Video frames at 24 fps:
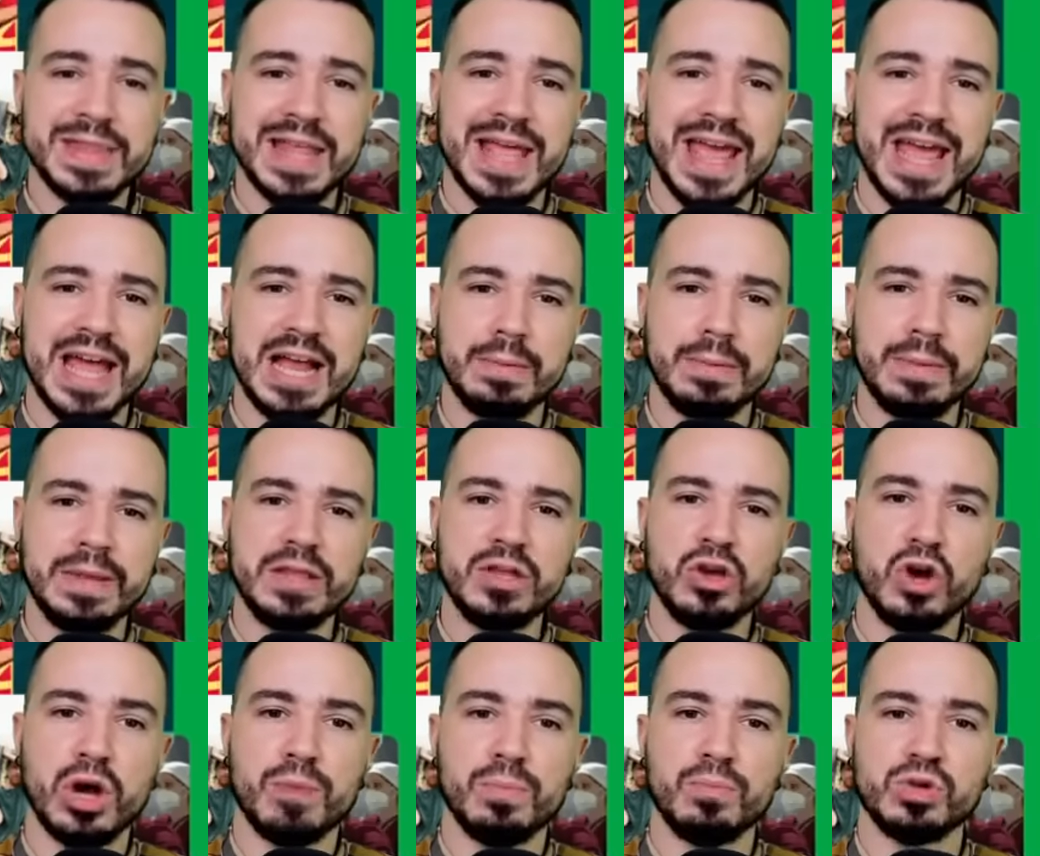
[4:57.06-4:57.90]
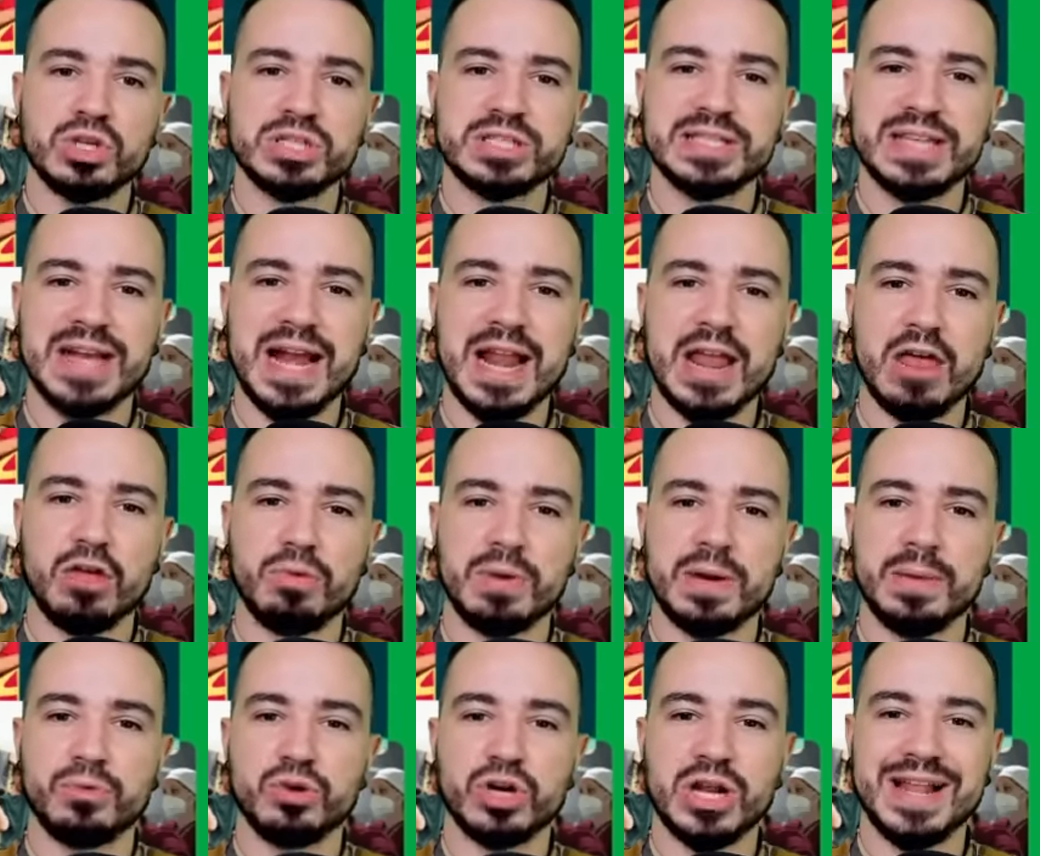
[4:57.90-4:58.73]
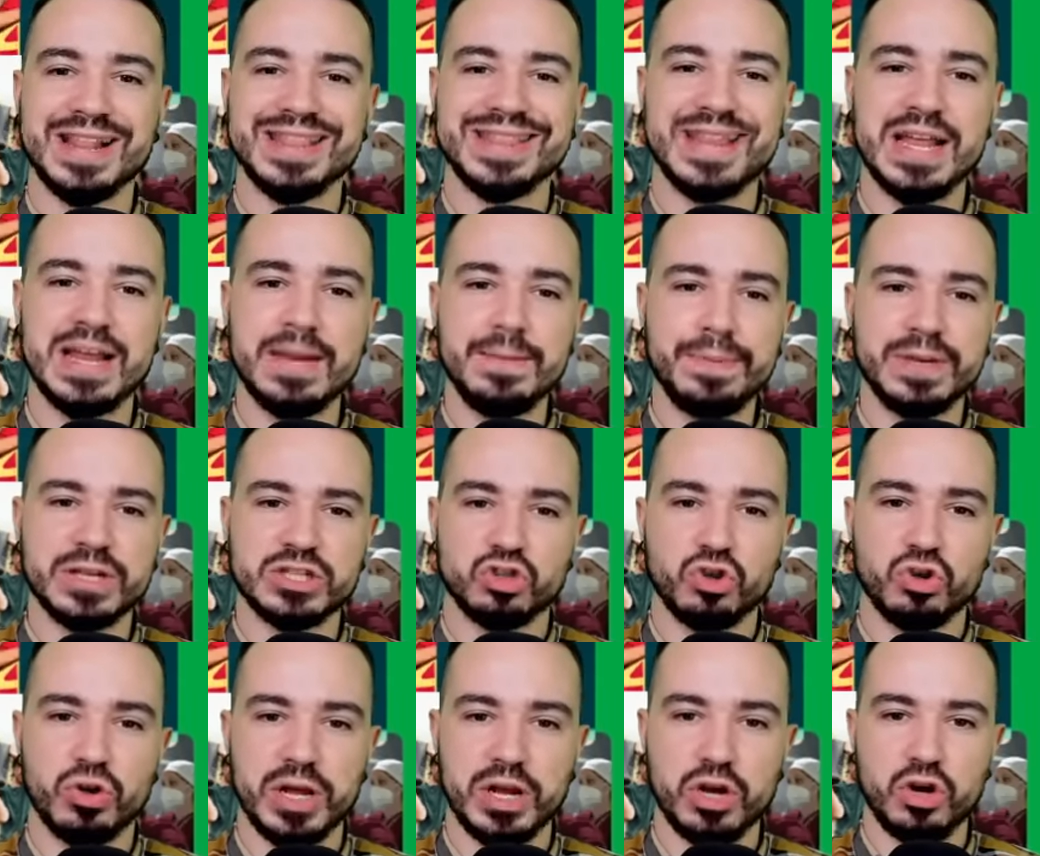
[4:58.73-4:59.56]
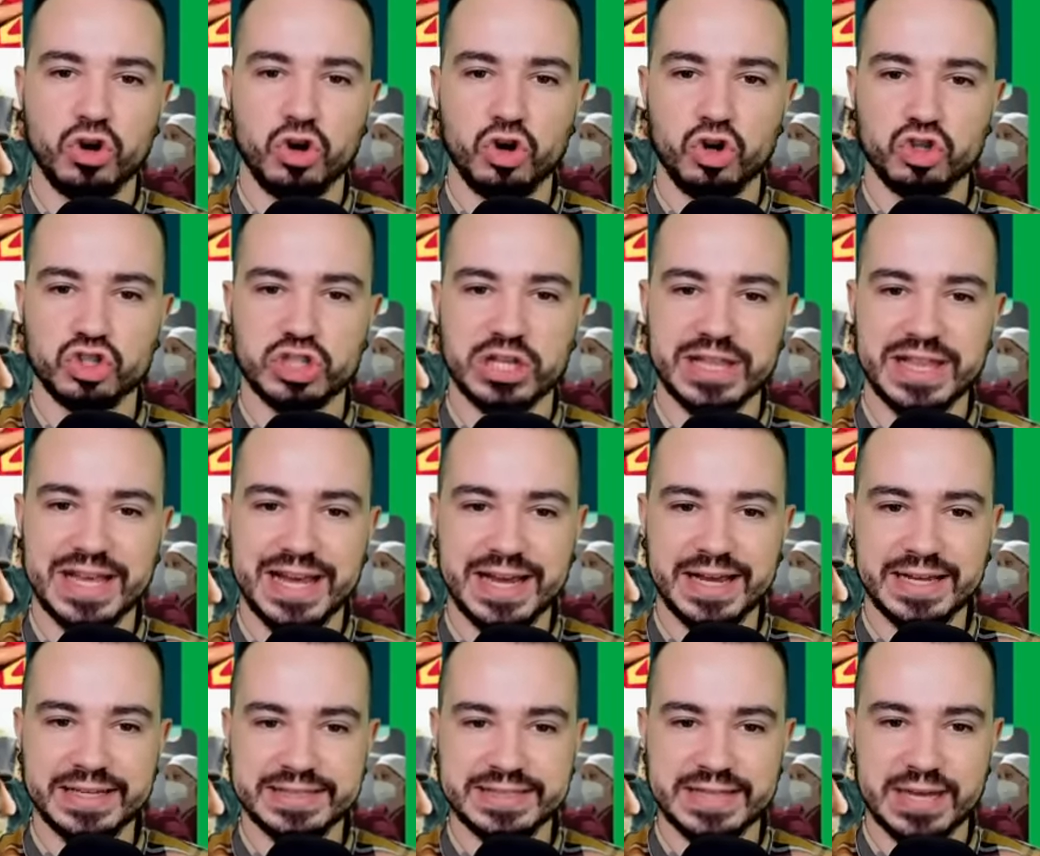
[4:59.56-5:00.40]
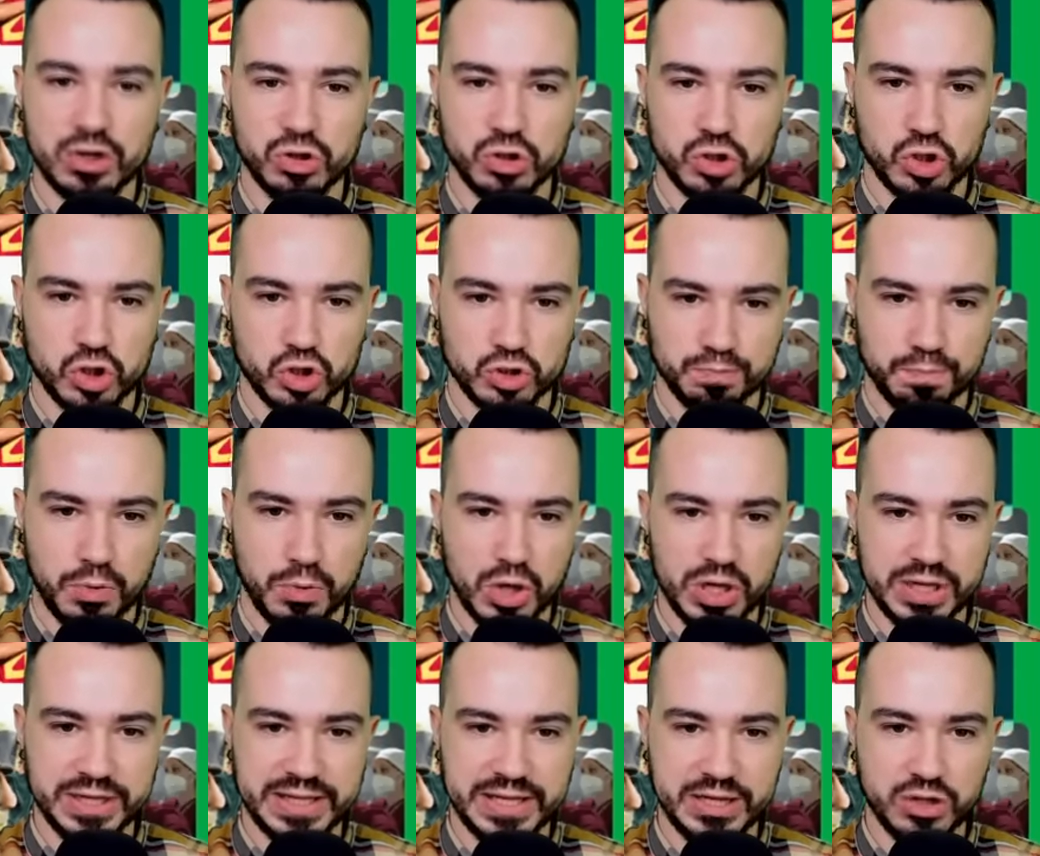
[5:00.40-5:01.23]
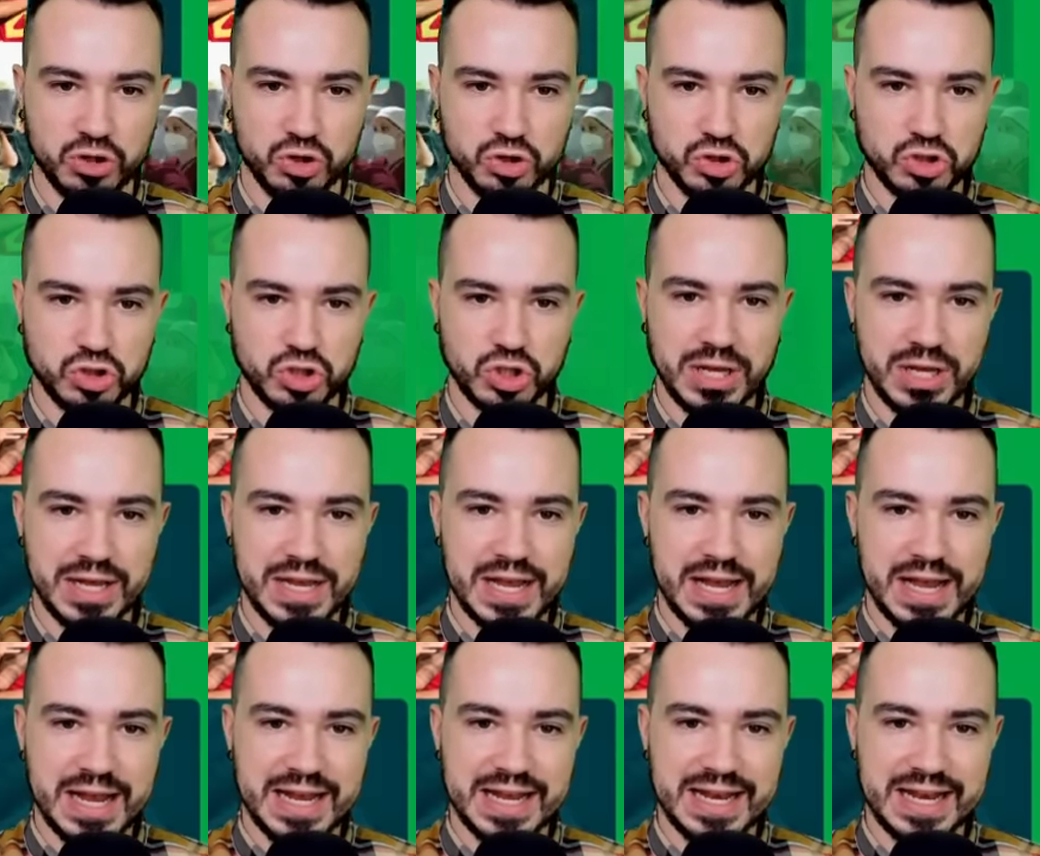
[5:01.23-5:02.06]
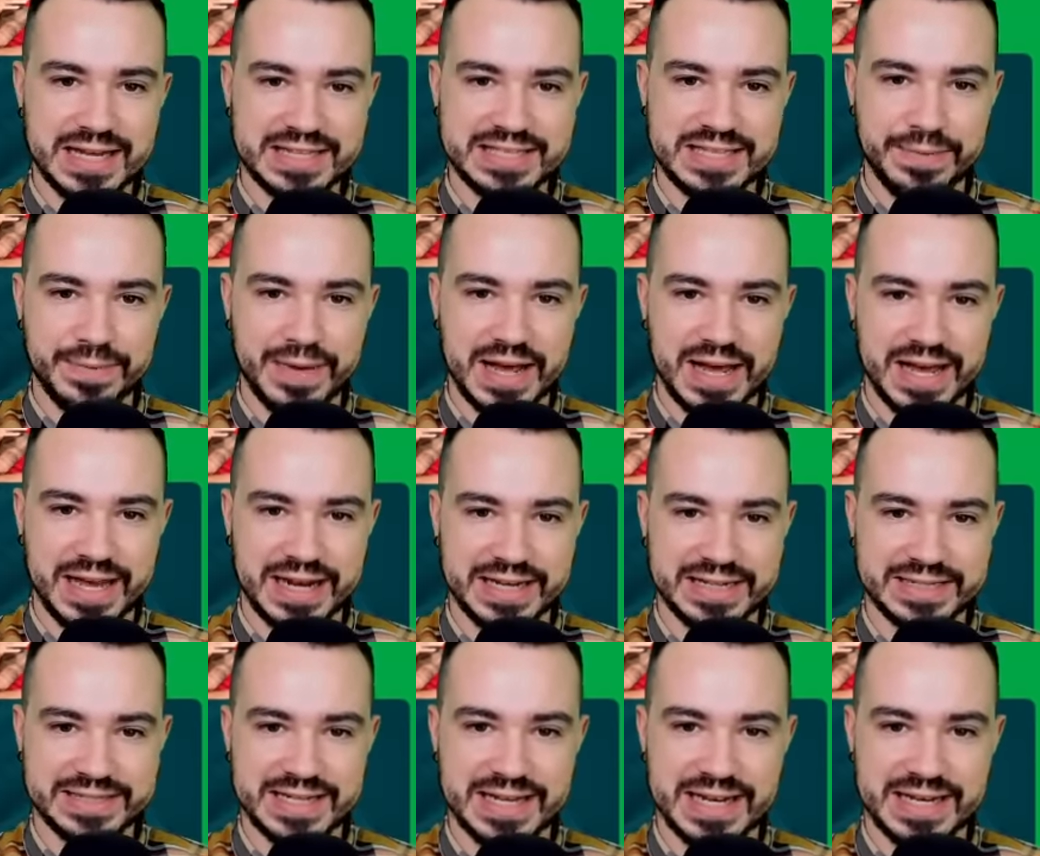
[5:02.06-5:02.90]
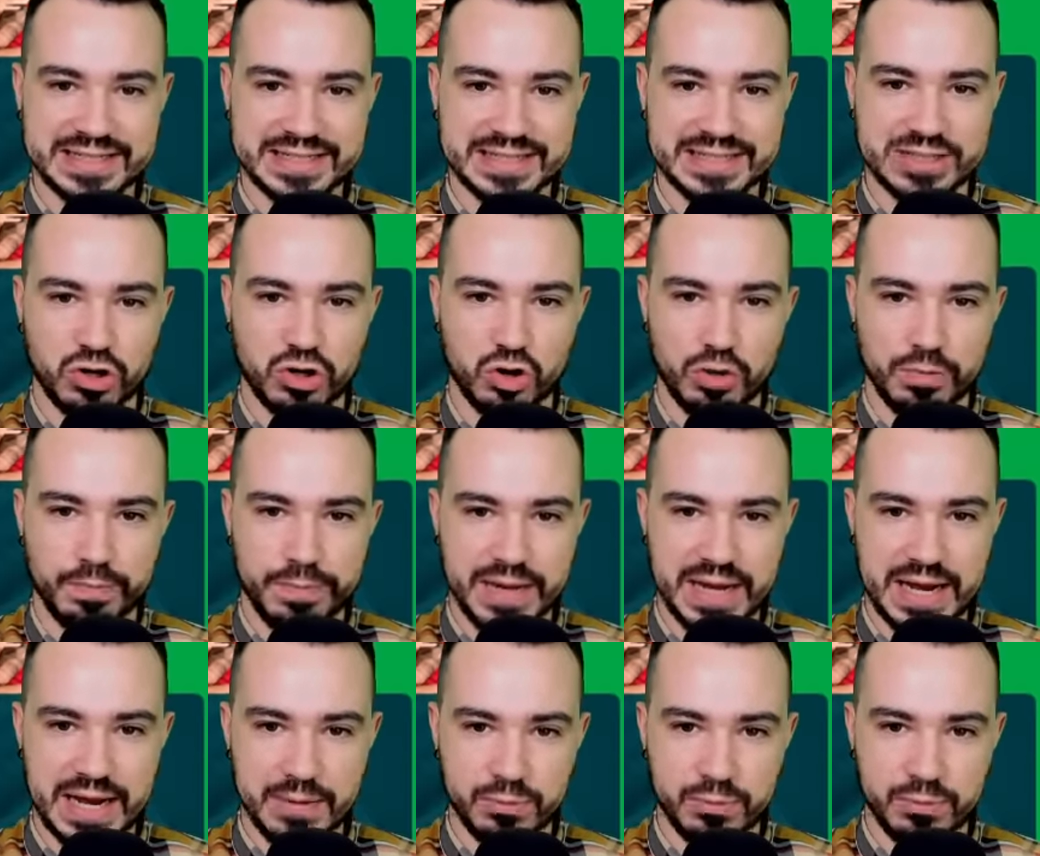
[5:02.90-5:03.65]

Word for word: El vídeo que muestra la doble moral del PSOE con los ataques a otros políticos, las imágenes en las que se golpea al